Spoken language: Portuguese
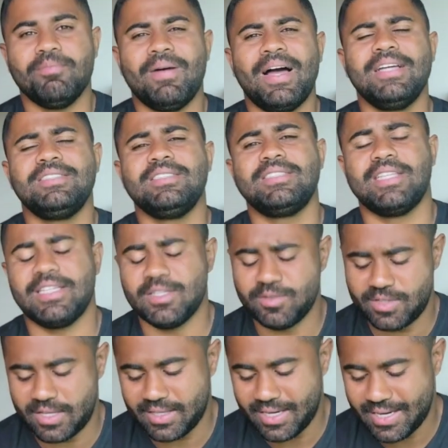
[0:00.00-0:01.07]
mais de 100
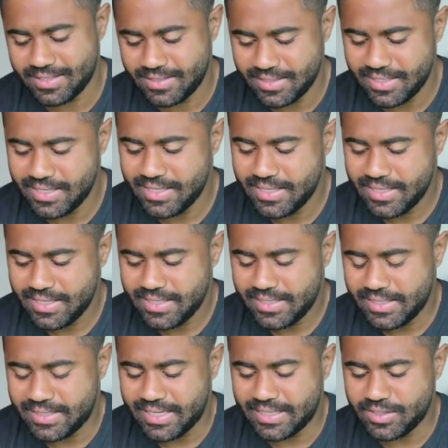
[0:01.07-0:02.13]
anos atrás,
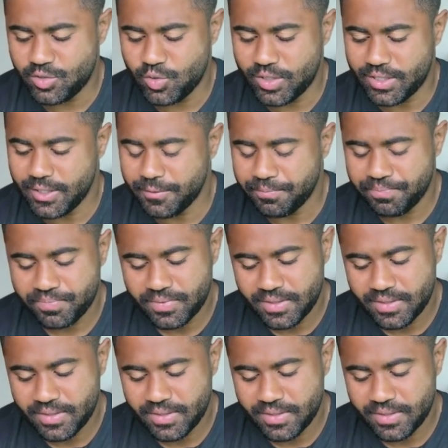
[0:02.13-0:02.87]
e traz isso aqui.